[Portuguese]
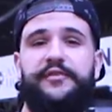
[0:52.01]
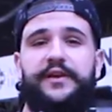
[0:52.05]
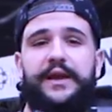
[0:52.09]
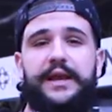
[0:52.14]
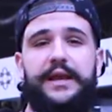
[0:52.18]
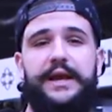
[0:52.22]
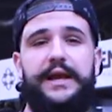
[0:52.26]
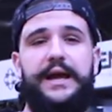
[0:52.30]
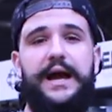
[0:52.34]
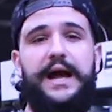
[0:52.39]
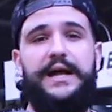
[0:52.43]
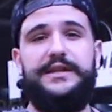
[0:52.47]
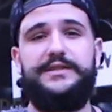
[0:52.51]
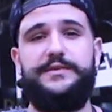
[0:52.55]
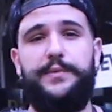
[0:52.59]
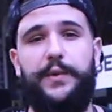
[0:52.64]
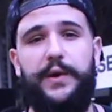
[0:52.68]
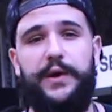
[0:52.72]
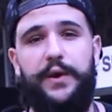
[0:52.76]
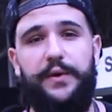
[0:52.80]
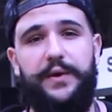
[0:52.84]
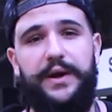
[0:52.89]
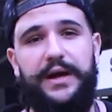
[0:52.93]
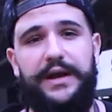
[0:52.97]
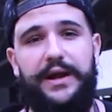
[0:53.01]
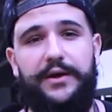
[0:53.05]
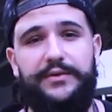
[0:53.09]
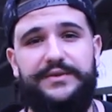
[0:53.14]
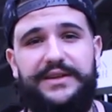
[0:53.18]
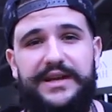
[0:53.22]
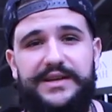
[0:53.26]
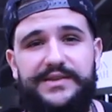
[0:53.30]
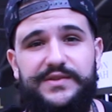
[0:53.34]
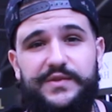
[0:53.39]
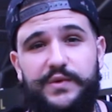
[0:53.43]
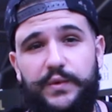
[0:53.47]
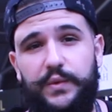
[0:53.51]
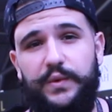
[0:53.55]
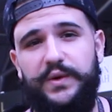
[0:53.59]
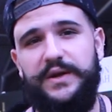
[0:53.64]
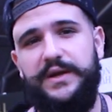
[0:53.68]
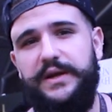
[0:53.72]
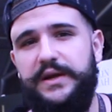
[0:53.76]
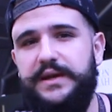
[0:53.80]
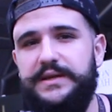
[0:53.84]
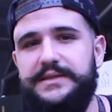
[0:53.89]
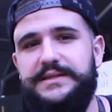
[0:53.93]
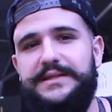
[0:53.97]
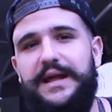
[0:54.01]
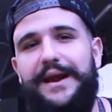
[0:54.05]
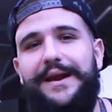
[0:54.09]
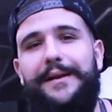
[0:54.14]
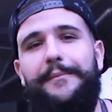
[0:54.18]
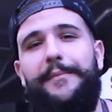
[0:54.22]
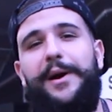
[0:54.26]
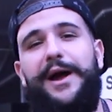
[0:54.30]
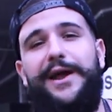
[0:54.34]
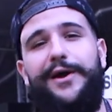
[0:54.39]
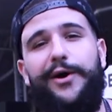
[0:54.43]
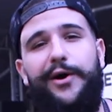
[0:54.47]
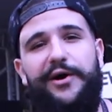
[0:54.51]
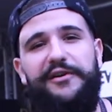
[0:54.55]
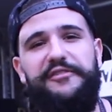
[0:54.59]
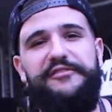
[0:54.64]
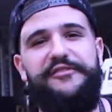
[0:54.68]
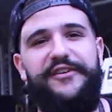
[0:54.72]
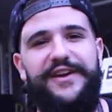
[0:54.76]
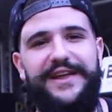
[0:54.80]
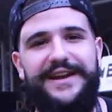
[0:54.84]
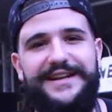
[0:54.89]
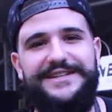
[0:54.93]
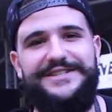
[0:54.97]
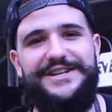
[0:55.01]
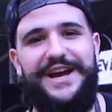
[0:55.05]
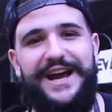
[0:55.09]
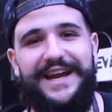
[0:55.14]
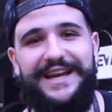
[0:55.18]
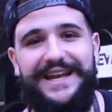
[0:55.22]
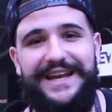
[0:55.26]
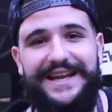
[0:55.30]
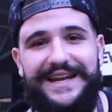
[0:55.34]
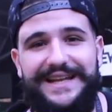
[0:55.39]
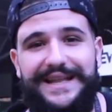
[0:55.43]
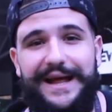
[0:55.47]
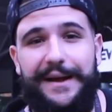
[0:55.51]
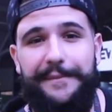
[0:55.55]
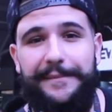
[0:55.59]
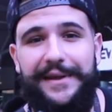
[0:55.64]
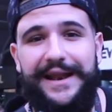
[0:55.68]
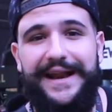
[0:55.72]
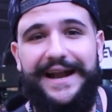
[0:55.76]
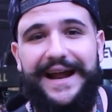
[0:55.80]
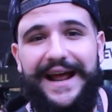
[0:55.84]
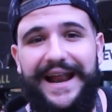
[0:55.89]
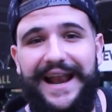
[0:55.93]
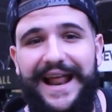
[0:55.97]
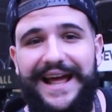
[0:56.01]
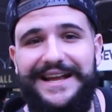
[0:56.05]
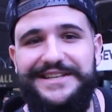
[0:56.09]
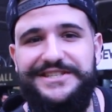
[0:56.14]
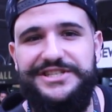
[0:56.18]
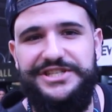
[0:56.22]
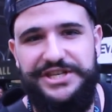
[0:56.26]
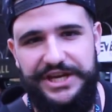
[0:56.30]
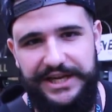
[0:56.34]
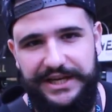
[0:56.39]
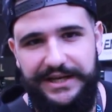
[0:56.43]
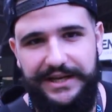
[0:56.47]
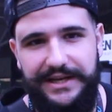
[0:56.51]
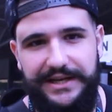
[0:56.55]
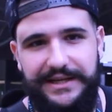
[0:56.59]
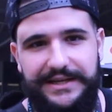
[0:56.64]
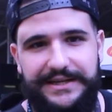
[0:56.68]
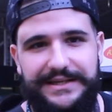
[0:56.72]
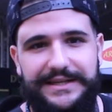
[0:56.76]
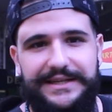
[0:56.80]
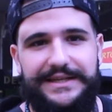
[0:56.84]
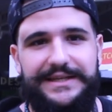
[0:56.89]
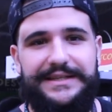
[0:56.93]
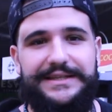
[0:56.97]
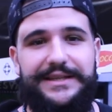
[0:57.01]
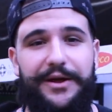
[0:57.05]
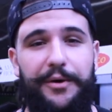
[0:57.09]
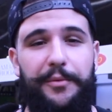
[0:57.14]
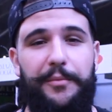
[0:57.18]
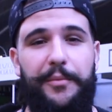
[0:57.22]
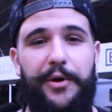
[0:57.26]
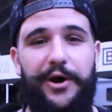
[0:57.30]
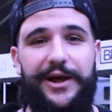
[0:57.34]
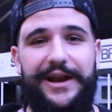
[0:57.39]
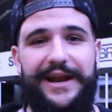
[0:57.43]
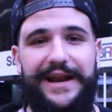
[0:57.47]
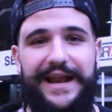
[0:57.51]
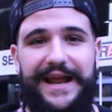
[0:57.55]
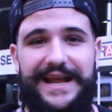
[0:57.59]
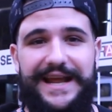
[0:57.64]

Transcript: fiquem ligados porque o canal Tazul está na maior feira de arguile da América Latina. Então bora